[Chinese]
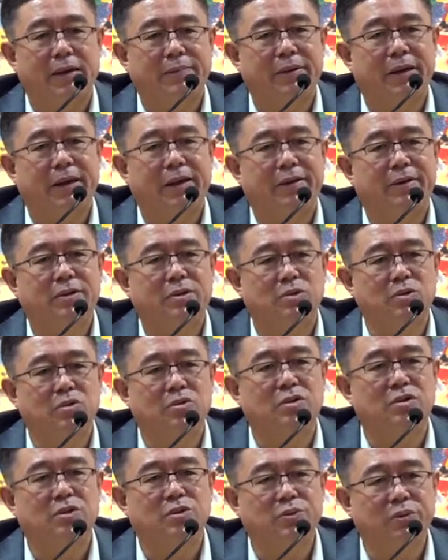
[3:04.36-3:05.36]
变，如
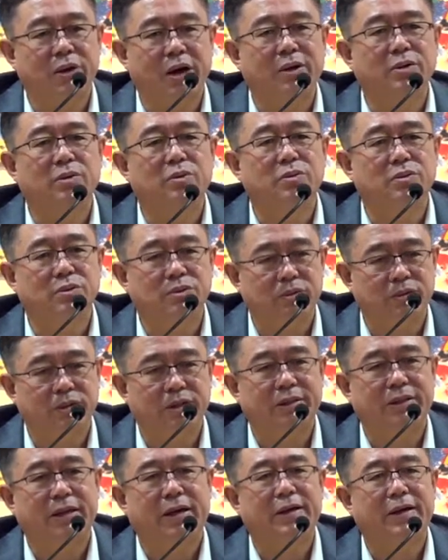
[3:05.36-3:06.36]
果是员工就
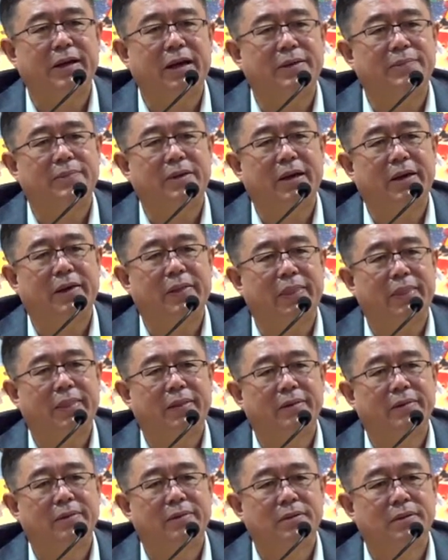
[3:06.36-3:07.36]
很难改变。
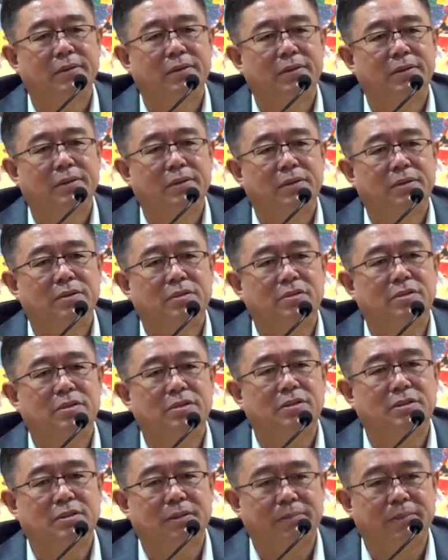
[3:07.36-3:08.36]
说
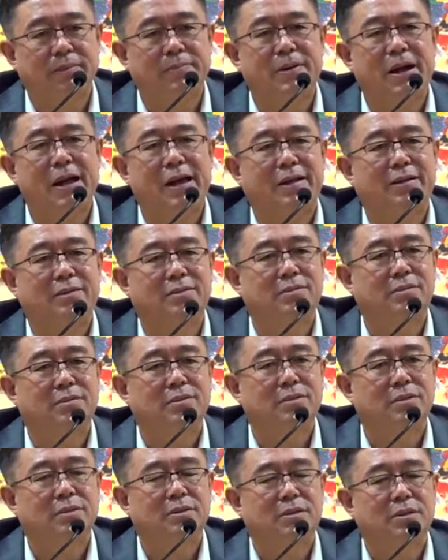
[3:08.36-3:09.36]
是怎么办？
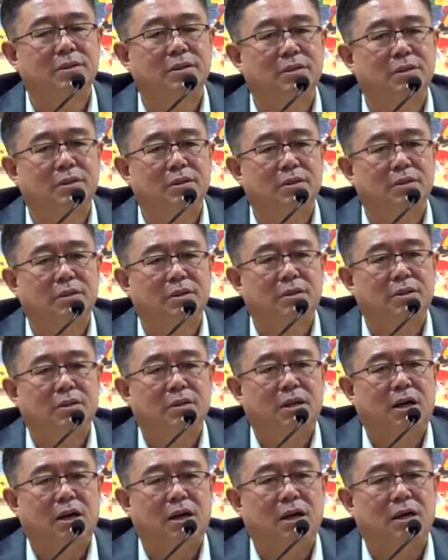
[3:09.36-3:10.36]

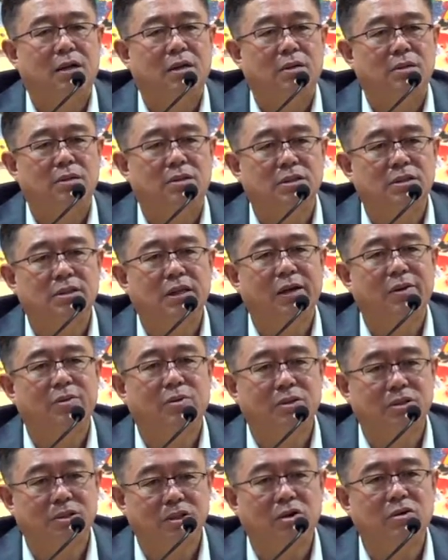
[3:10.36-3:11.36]
啊，今天
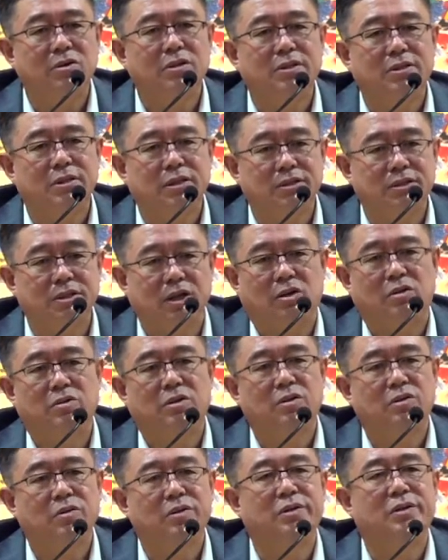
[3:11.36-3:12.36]
我教给你的小
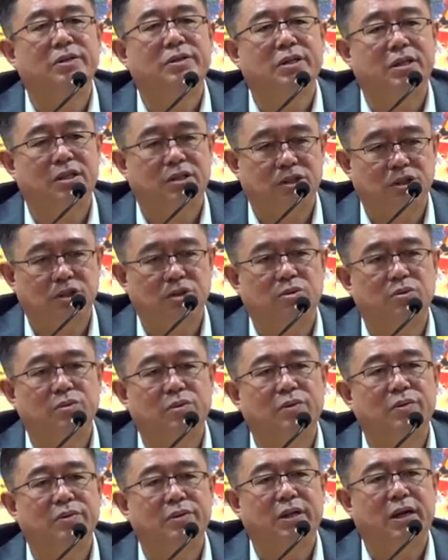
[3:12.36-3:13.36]
六合体是有
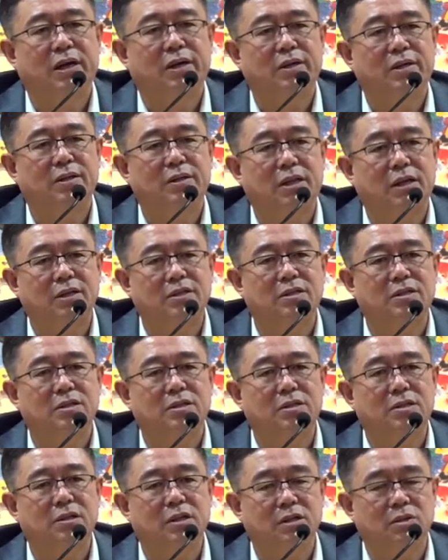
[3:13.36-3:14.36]
用的，但是
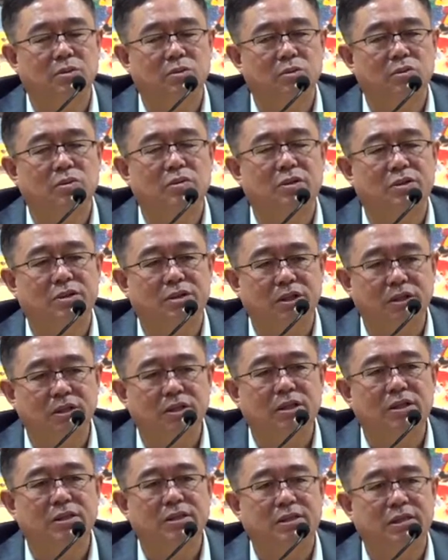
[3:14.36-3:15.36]
你如果真
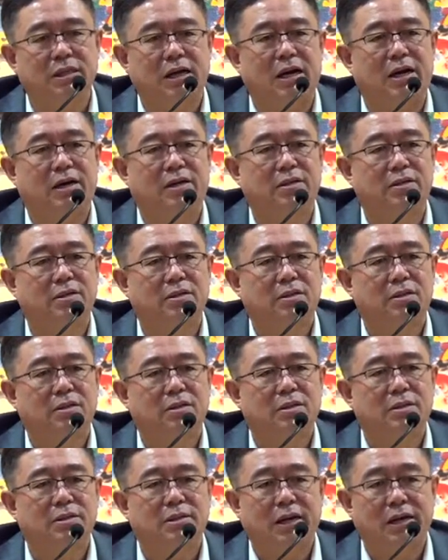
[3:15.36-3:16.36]
正想
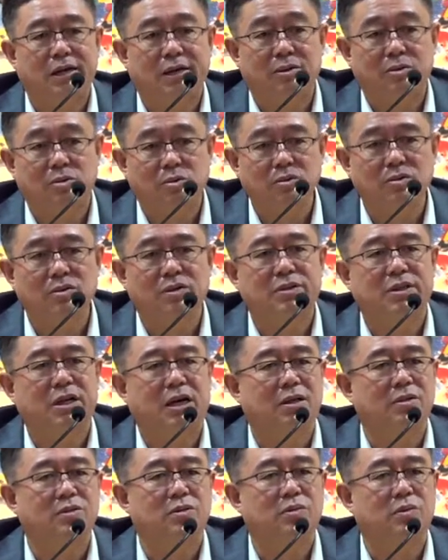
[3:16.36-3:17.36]
在工作
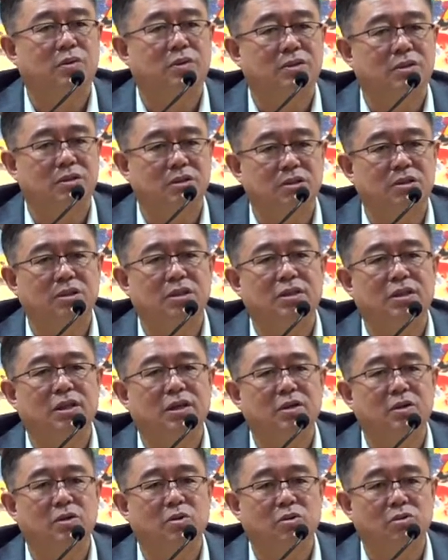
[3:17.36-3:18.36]
场所自己
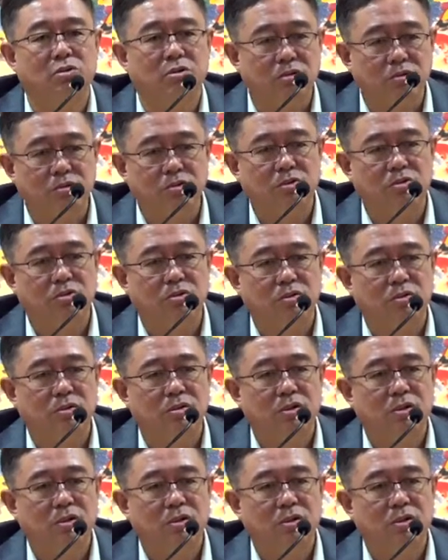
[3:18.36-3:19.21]
能够护住